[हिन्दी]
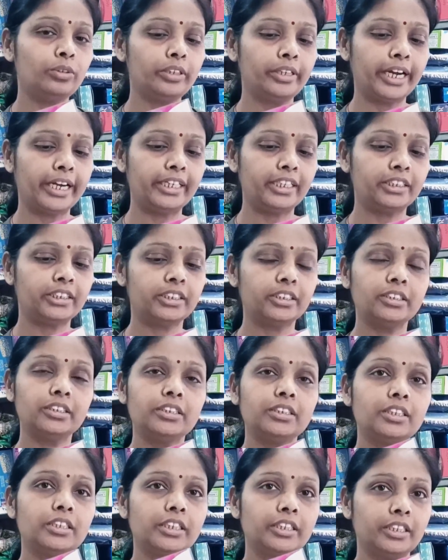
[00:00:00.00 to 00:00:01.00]
उन
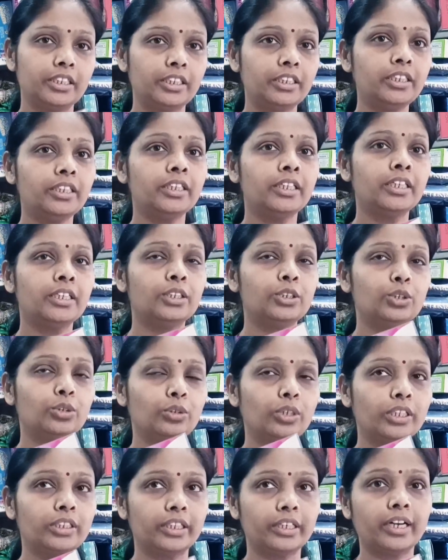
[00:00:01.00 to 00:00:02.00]
रेडिएशन की
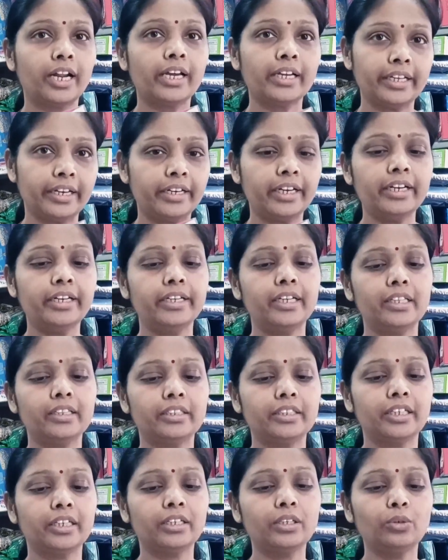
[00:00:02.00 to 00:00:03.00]
जो खतरनाक किरणें
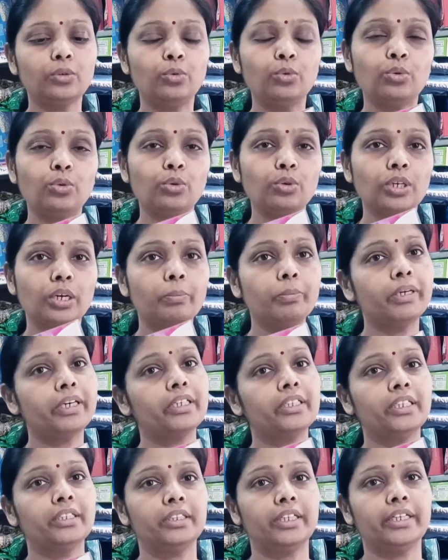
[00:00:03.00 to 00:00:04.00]
निकलती हैं उनको कम
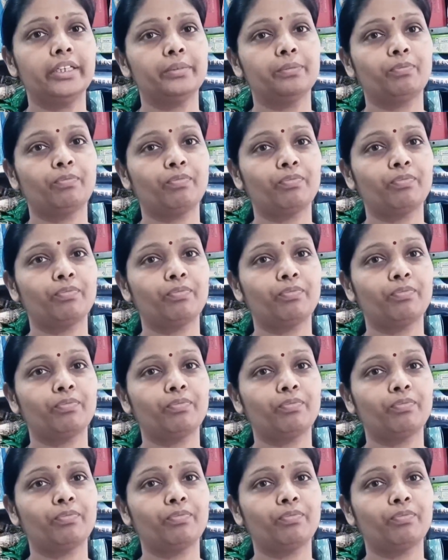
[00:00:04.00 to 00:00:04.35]
कर देता है